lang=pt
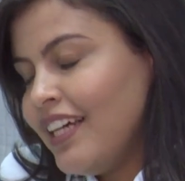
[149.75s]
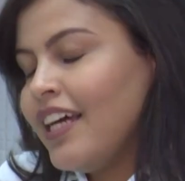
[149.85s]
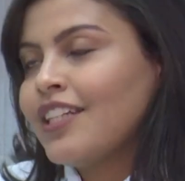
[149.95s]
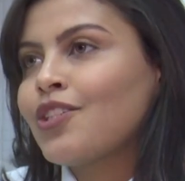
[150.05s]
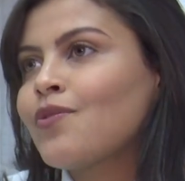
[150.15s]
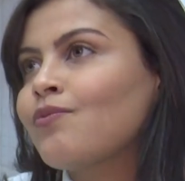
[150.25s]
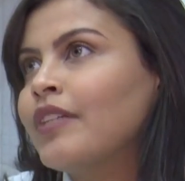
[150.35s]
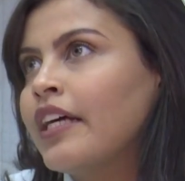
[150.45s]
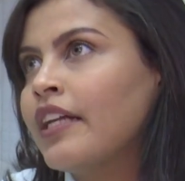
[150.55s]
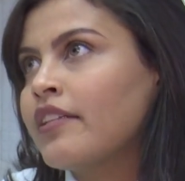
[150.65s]
Eles não,
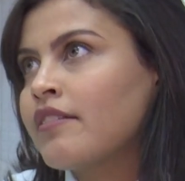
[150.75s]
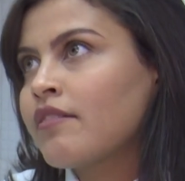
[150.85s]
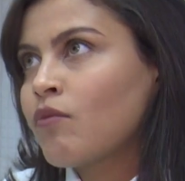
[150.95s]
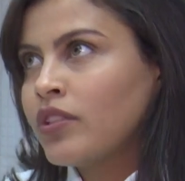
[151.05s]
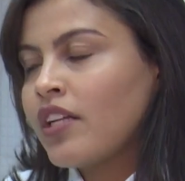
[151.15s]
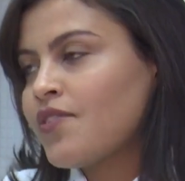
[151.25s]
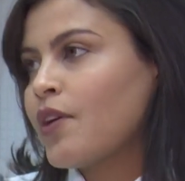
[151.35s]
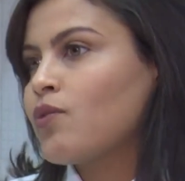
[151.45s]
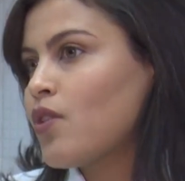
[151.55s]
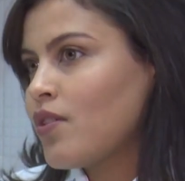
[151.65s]
eles, quando eles
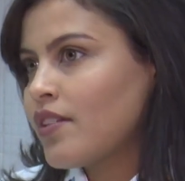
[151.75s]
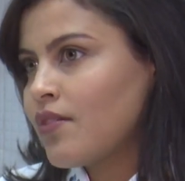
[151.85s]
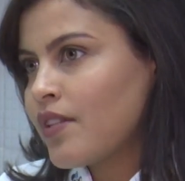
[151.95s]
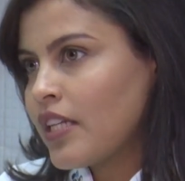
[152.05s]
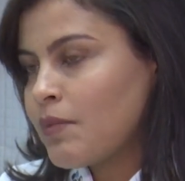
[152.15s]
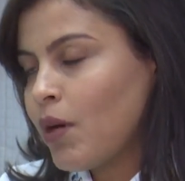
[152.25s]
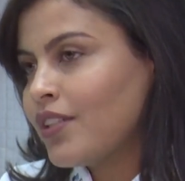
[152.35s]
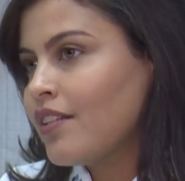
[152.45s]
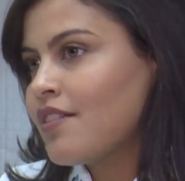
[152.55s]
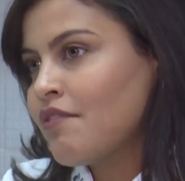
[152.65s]
ficam sozinhos, eles
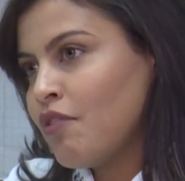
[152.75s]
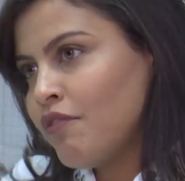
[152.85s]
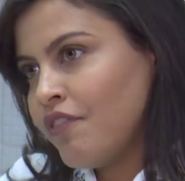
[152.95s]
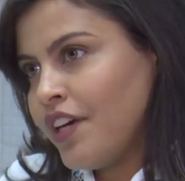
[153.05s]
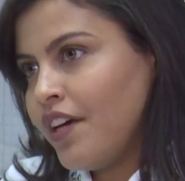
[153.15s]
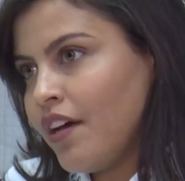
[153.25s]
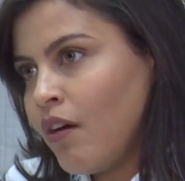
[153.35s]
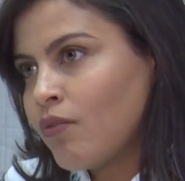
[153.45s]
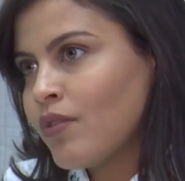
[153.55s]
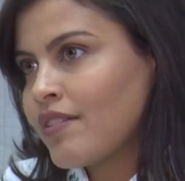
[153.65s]
podem desenvolver
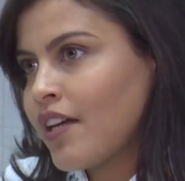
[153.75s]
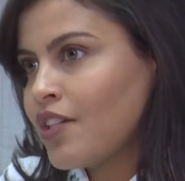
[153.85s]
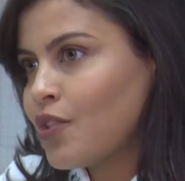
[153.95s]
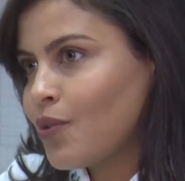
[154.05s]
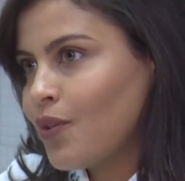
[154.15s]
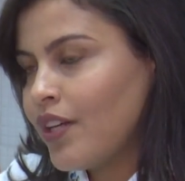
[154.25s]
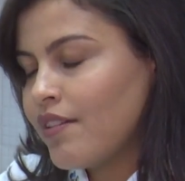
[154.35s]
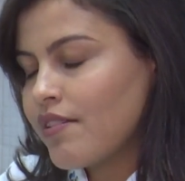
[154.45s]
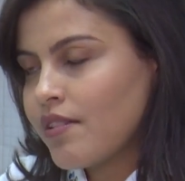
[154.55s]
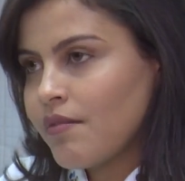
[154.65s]
algumas
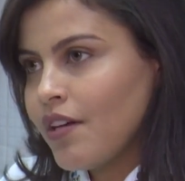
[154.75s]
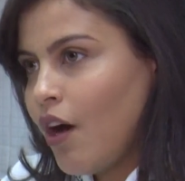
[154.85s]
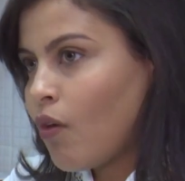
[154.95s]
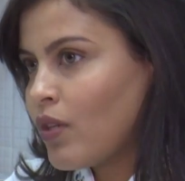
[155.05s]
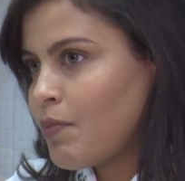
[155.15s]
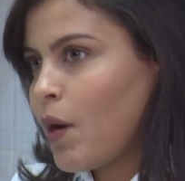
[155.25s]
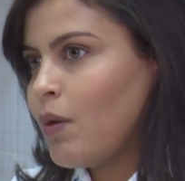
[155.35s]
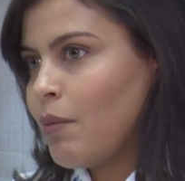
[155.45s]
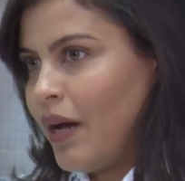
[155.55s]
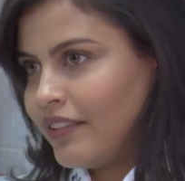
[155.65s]
questões, algumas
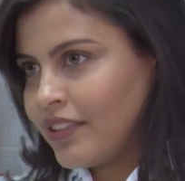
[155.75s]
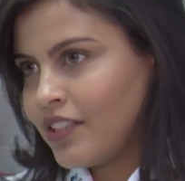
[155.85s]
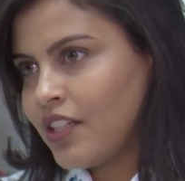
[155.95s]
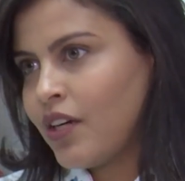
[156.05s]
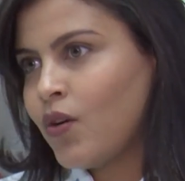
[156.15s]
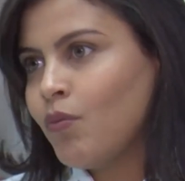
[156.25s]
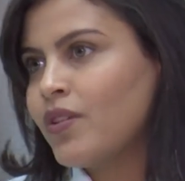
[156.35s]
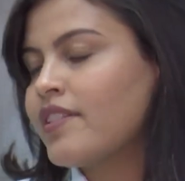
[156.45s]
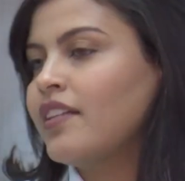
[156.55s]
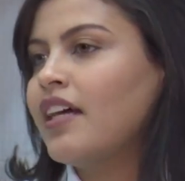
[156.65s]
problemáticas, né?
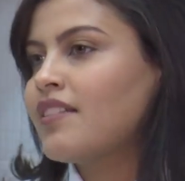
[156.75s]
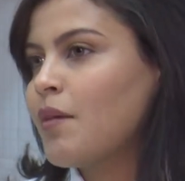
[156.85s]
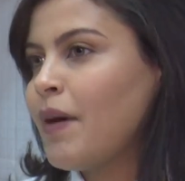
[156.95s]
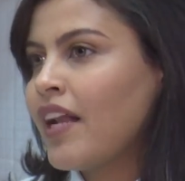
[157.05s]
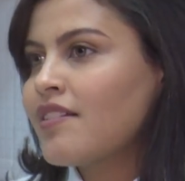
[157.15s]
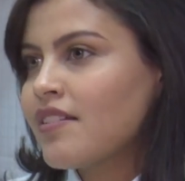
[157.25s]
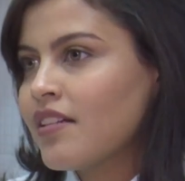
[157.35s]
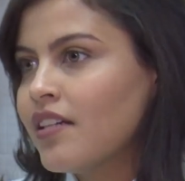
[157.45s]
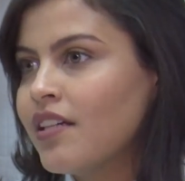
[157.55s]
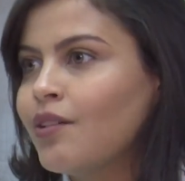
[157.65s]
Como ansiedade de
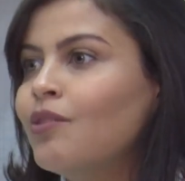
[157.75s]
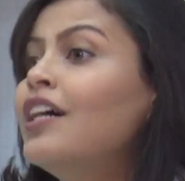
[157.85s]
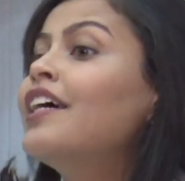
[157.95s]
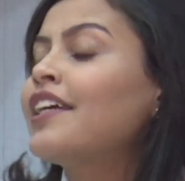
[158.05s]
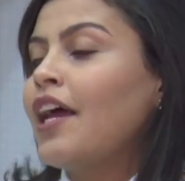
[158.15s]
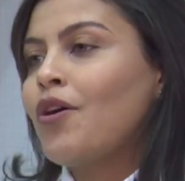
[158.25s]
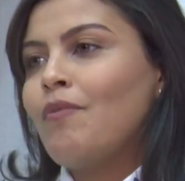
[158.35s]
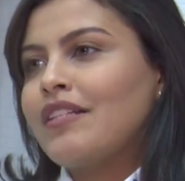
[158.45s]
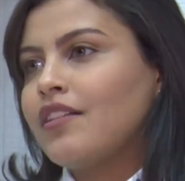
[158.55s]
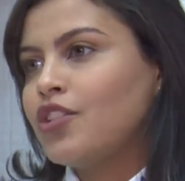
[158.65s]
separação, que aí
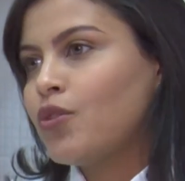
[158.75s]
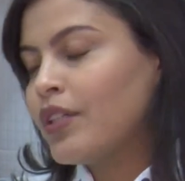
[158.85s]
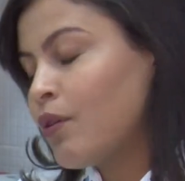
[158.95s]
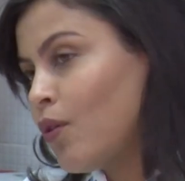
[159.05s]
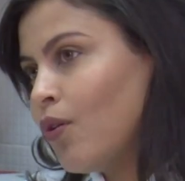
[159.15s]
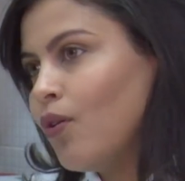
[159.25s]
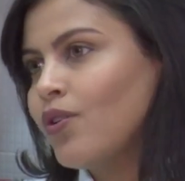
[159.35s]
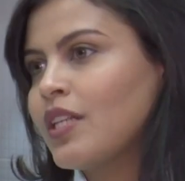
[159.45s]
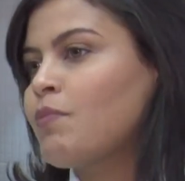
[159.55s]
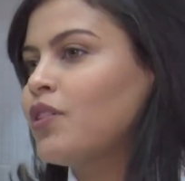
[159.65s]
começa a destruir
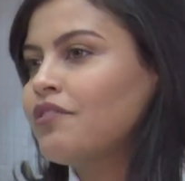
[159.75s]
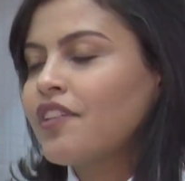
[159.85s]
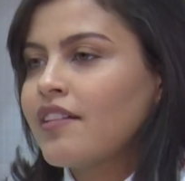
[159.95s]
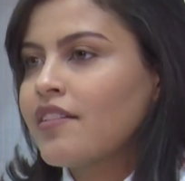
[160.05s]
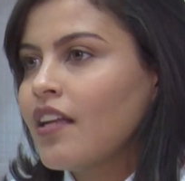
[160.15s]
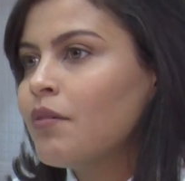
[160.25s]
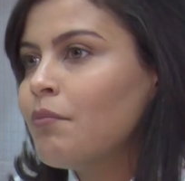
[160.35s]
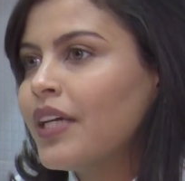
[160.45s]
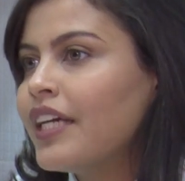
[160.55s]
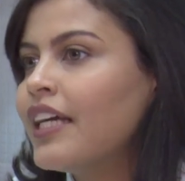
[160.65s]
coisas, podem ficar se
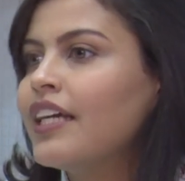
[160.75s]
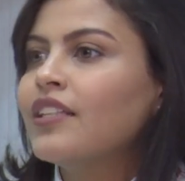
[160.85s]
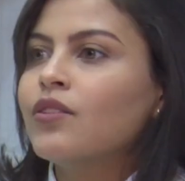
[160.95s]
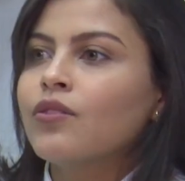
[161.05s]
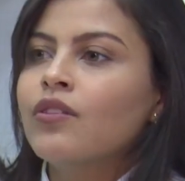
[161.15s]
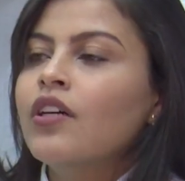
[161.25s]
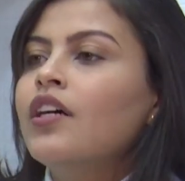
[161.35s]
lambendo,